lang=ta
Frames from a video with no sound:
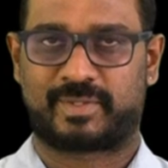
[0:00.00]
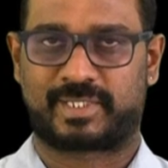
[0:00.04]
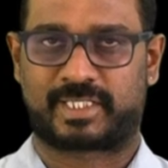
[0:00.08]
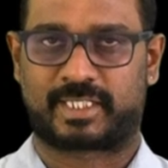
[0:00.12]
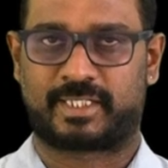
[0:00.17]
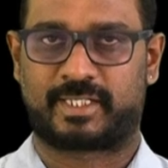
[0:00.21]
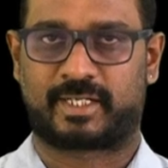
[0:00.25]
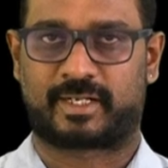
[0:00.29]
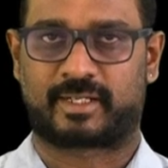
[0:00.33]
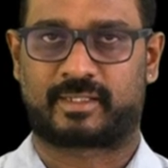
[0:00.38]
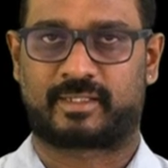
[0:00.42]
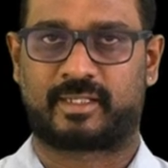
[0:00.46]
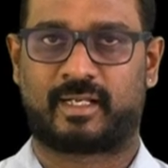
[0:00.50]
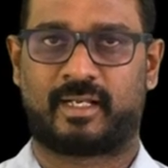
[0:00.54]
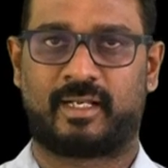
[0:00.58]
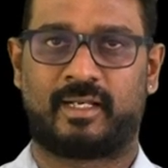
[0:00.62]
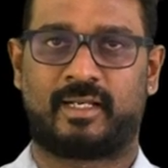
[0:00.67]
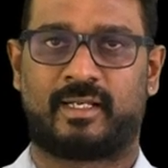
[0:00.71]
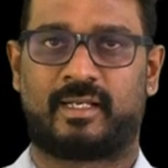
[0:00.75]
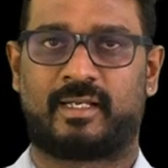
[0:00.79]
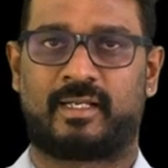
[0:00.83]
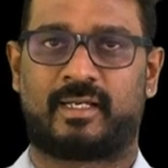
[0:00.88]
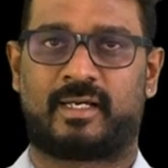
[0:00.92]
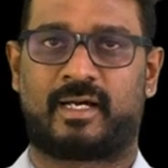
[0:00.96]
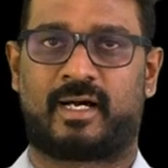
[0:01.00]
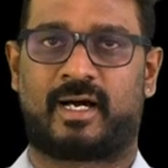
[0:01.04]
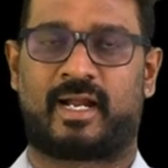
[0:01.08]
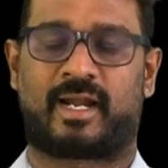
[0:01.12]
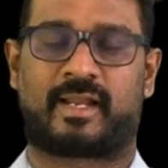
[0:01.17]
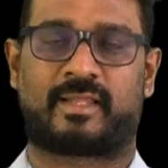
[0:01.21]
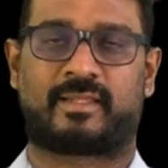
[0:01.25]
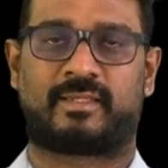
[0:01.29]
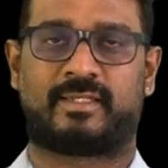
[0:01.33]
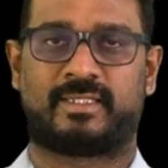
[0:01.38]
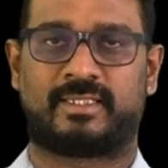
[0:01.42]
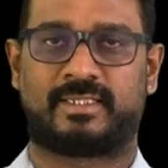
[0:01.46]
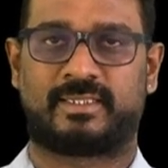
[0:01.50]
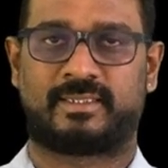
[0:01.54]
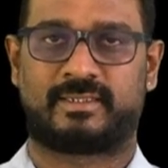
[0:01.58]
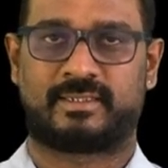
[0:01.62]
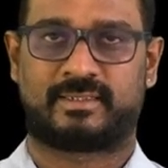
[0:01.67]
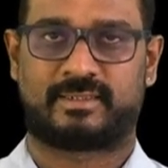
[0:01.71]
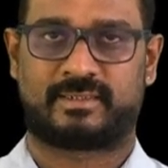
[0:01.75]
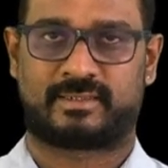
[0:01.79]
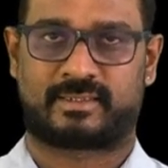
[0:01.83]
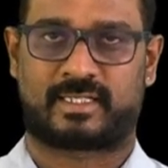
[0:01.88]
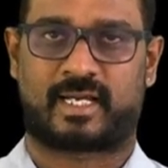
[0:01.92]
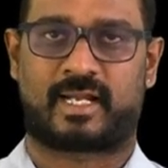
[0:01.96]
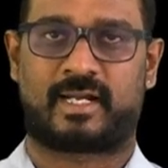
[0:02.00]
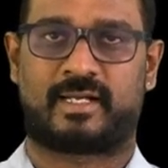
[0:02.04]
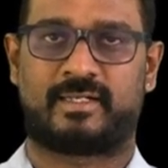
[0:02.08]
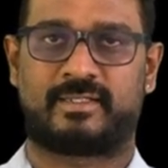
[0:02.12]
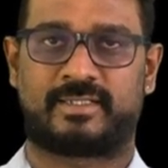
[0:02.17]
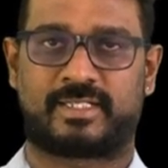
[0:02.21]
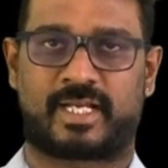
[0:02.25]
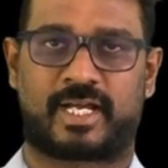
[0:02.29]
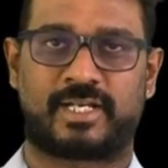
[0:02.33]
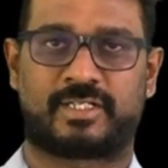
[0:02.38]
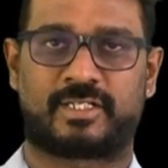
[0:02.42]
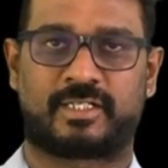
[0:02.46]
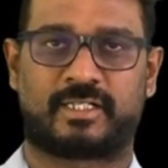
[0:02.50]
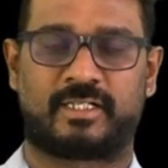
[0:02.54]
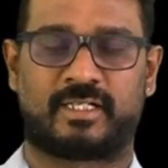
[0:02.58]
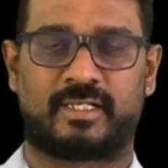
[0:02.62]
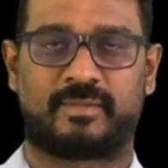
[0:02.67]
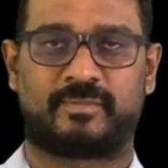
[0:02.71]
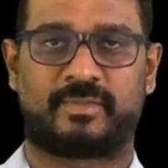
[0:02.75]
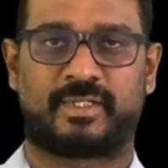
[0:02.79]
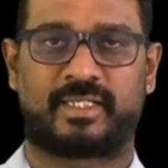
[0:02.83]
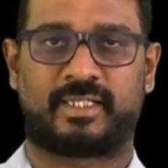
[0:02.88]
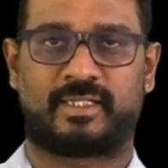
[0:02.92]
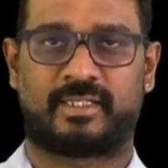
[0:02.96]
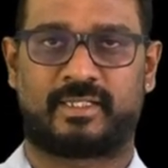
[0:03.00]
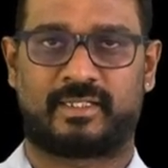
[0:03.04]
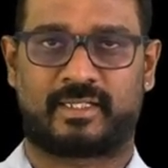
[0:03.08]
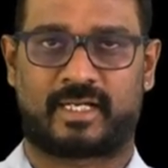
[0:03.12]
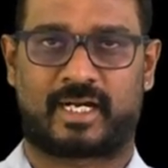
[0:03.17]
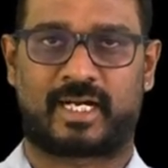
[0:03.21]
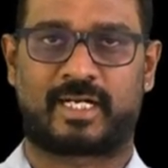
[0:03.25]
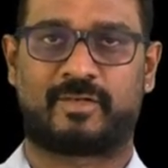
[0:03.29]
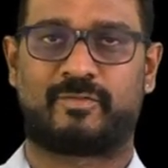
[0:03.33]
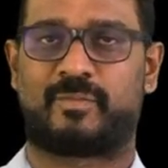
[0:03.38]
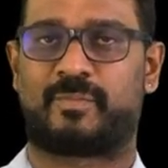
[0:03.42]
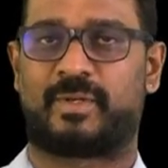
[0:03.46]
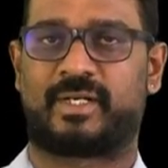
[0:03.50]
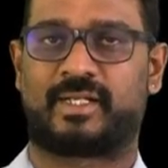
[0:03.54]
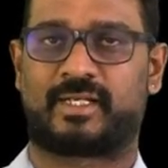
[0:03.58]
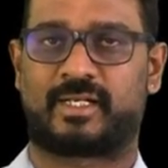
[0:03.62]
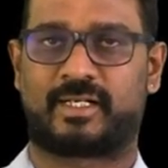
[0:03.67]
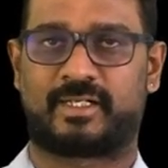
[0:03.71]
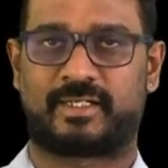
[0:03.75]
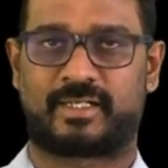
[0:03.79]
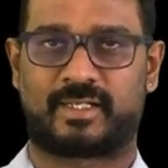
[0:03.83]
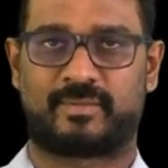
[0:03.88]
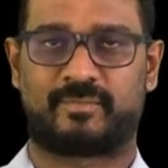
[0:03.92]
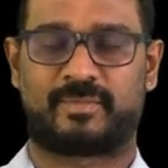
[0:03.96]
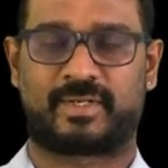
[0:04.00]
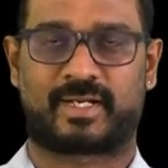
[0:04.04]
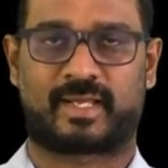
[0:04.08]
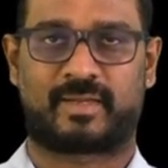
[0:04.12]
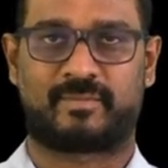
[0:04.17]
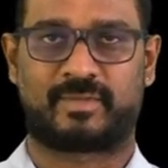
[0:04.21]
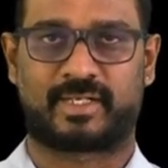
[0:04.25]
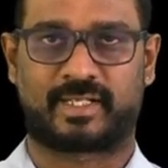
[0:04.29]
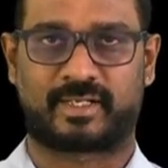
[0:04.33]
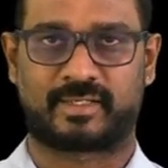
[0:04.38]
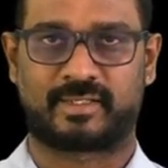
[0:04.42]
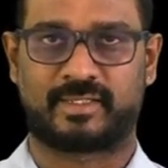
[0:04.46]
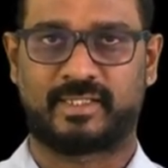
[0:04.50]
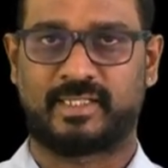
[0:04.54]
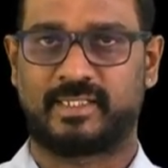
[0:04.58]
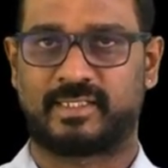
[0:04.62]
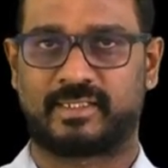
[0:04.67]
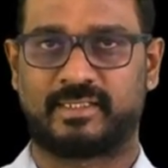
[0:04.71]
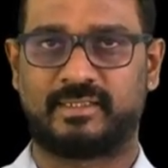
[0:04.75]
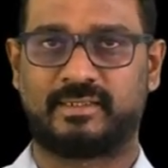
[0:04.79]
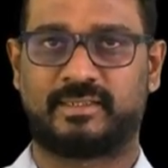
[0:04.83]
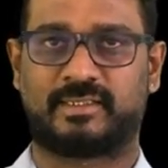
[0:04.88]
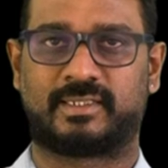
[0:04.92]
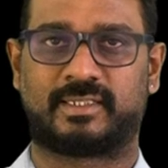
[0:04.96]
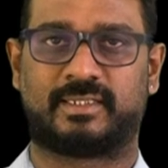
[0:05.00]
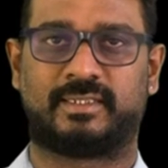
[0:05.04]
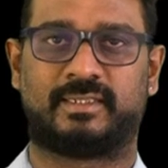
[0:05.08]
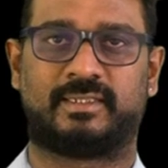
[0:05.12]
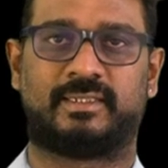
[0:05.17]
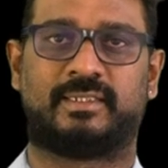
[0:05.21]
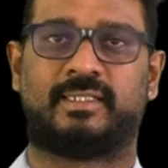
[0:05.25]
பெற்ற நேரத்தில் அடுத்து நாள் ஞாயிற்றுக்கிழமை அகழ்வு பணிகள் இடம்பெறாமல் இருந்து இன்று